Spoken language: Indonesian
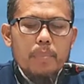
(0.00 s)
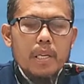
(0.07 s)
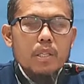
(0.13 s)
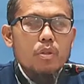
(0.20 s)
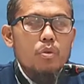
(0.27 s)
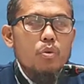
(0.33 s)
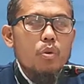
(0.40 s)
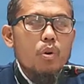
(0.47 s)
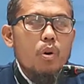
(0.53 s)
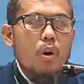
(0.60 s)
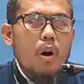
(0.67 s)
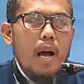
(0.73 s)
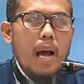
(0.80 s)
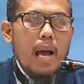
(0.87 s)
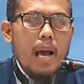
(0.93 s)

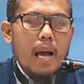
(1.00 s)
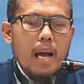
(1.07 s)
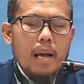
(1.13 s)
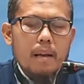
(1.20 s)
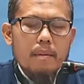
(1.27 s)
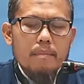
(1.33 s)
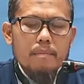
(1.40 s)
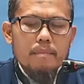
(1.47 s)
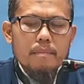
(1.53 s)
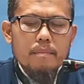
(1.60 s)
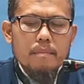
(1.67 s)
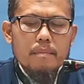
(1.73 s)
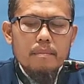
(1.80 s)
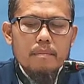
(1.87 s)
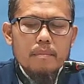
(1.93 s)
bisuroah.
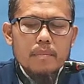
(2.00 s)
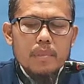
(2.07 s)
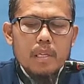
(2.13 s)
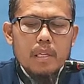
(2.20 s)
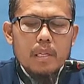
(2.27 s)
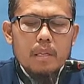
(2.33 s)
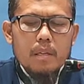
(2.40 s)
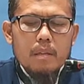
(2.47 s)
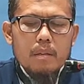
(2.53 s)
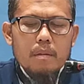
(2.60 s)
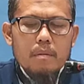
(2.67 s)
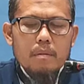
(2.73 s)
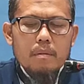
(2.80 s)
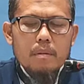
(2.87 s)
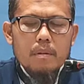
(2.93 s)
Jadi
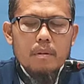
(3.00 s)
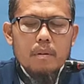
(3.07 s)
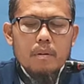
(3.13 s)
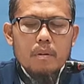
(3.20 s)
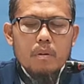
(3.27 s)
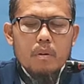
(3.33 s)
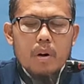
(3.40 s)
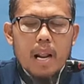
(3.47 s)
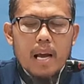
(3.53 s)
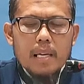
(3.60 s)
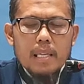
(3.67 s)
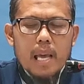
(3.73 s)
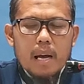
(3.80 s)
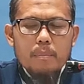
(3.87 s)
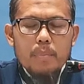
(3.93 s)

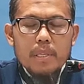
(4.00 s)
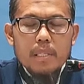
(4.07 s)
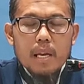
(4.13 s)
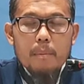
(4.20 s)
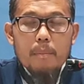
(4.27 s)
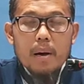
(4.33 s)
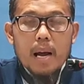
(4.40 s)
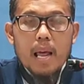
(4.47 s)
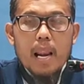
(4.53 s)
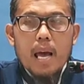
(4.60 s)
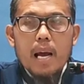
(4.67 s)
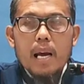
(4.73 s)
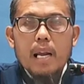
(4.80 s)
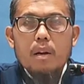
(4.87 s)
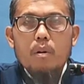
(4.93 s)
orang yang bisa
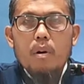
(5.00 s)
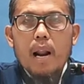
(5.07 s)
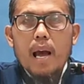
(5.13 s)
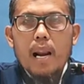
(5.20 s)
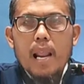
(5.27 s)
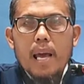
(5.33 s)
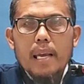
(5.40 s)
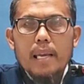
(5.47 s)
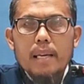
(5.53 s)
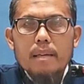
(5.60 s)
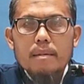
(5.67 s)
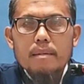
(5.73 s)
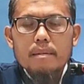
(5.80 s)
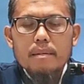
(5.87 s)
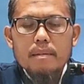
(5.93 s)
mengalahkan orang lain.
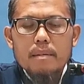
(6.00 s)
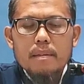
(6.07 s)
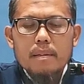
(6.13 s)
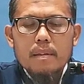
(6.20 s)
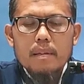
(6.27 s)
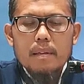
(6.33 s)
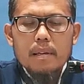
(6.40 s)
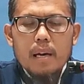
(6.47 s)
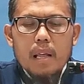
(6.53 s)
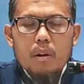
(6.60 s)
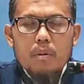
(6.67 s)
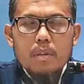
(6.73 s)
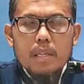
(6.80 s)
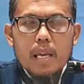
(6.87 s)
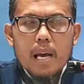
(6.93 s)

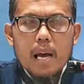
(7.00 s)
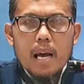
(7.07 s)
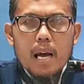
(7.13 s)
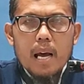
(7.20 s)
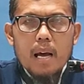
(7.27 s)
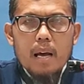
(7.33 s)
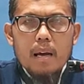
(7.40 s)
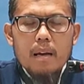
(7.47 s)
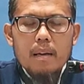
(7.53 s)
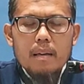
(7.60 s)
Kalau dia